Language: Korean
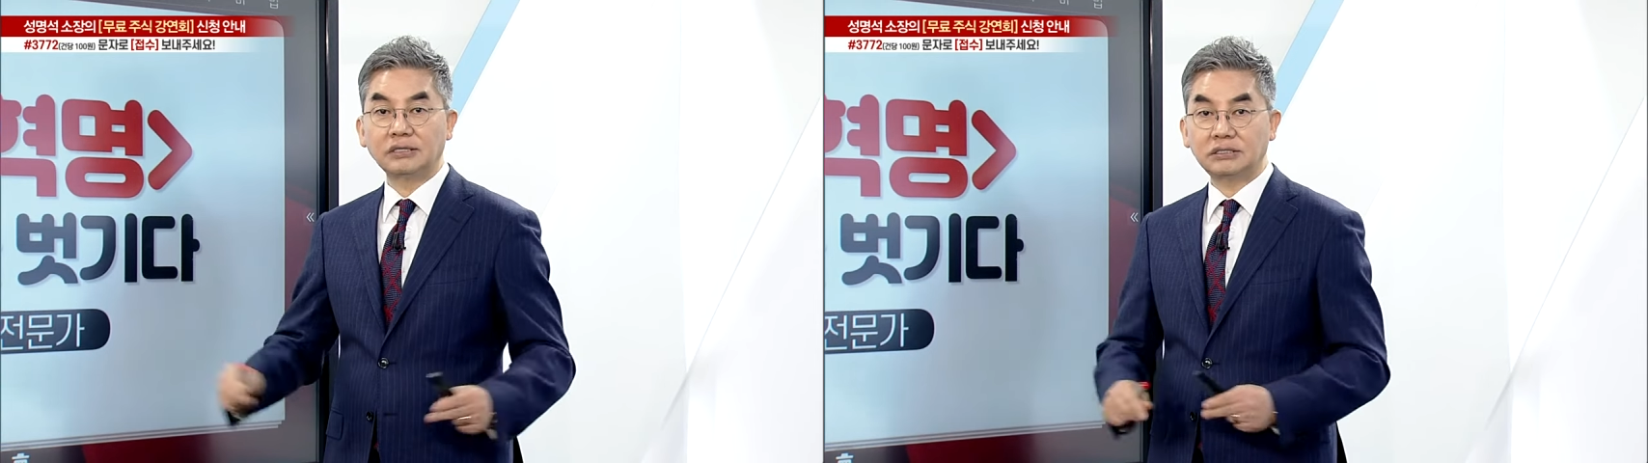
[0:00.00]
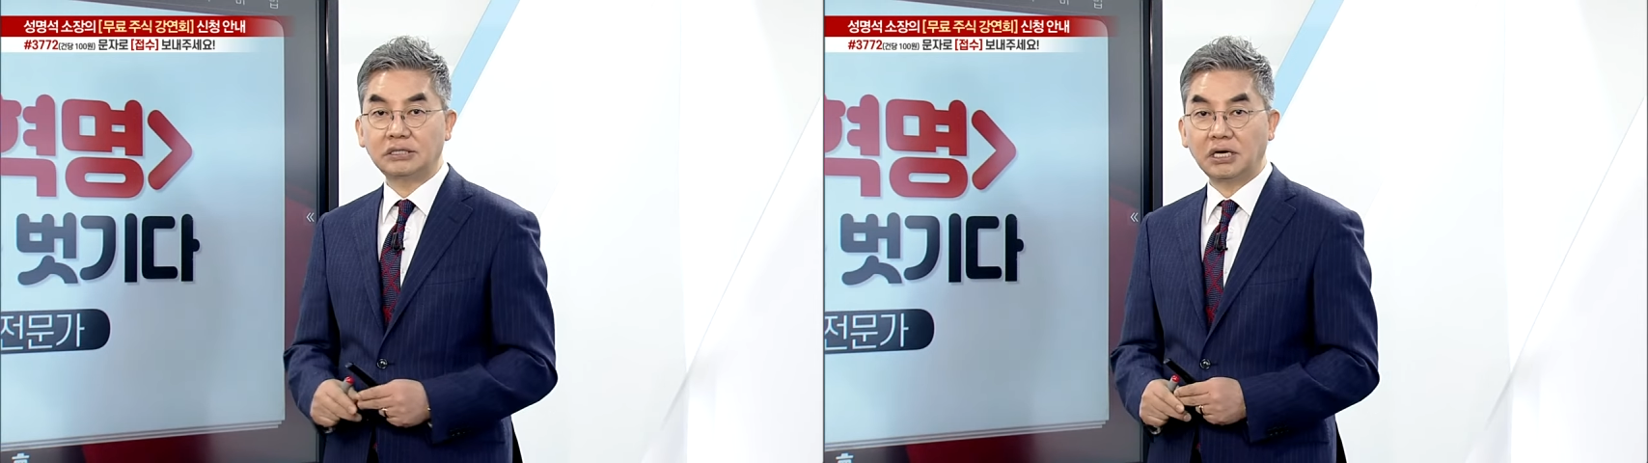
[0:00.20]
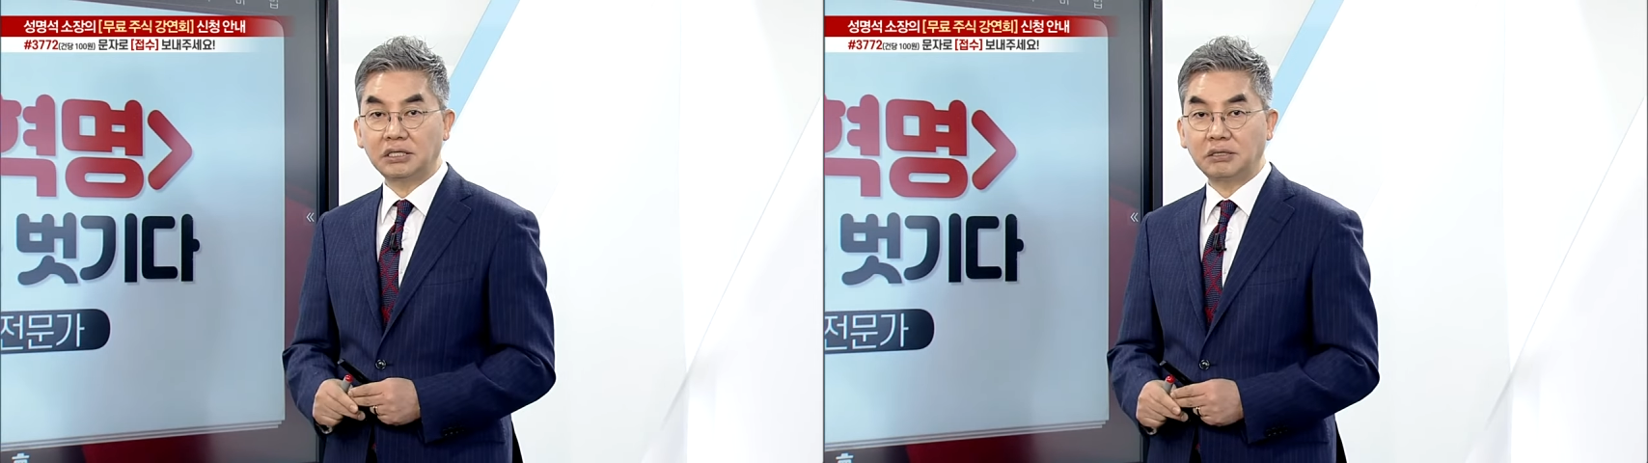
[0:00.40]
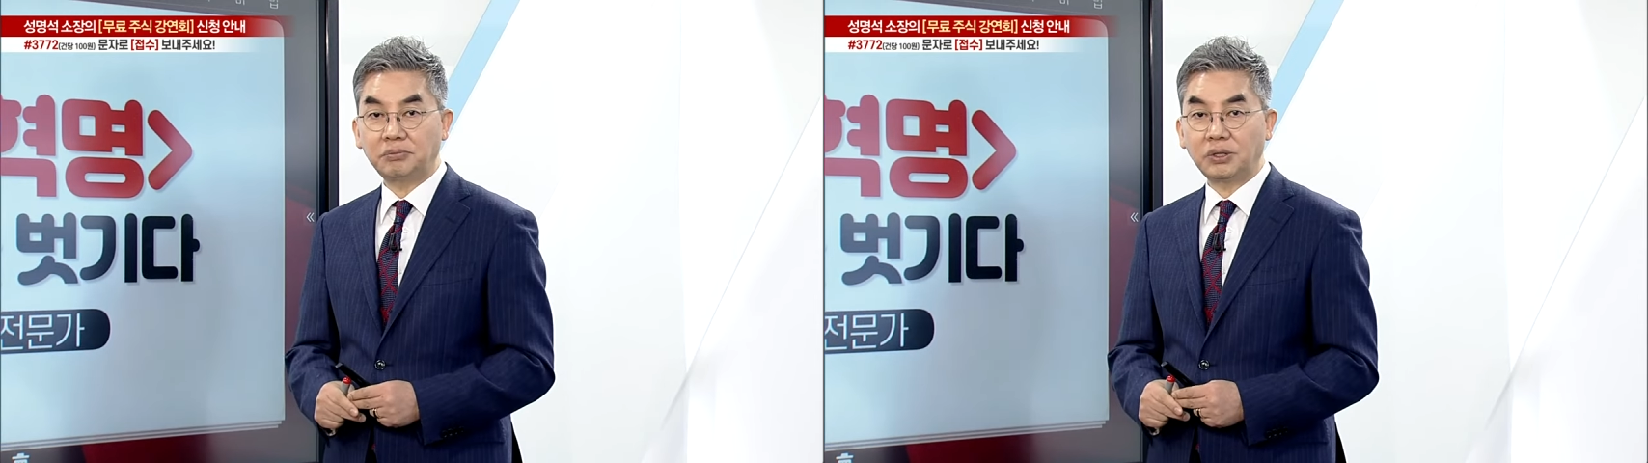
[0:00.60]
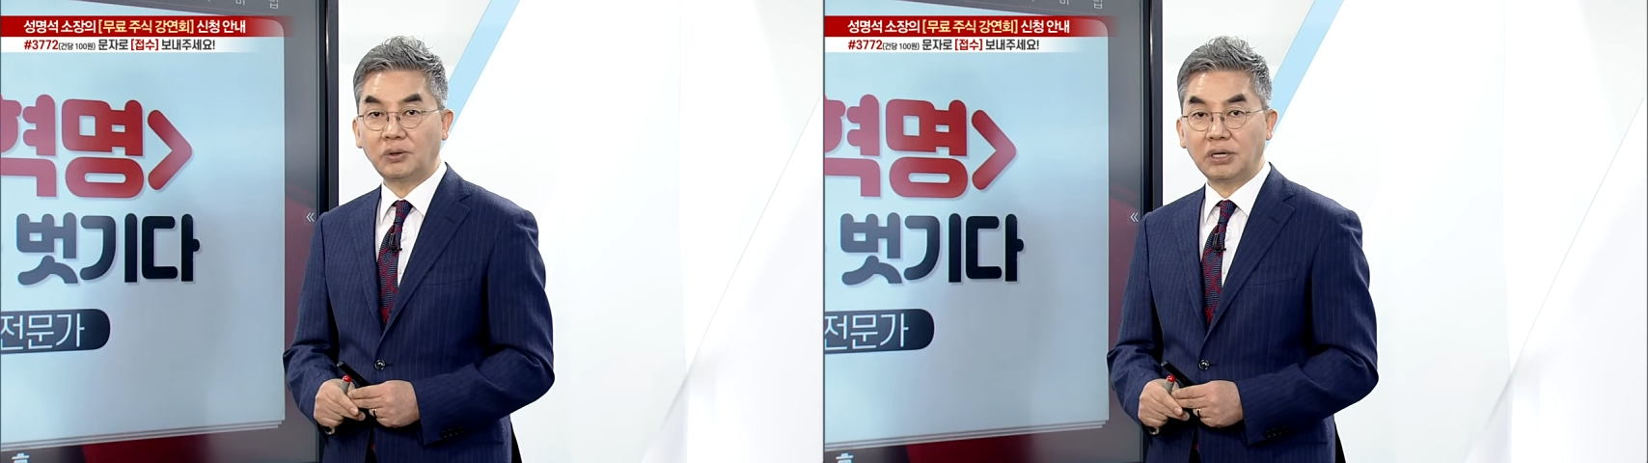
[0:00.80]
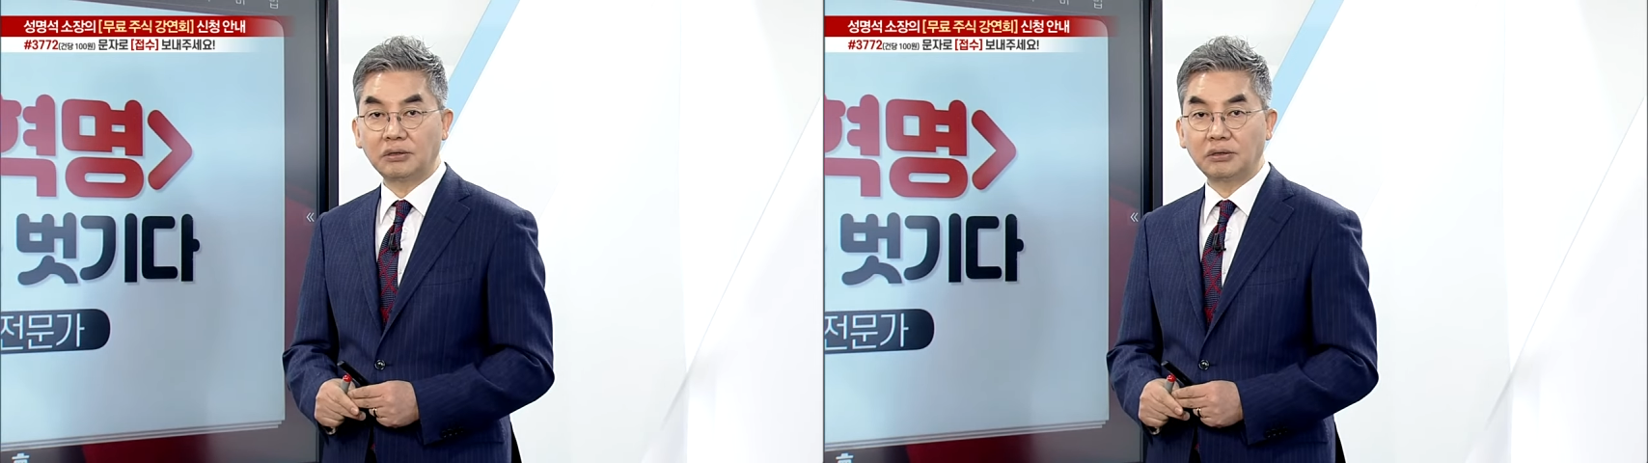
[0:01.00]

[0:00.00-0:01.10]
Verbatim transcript: 시간이 필요한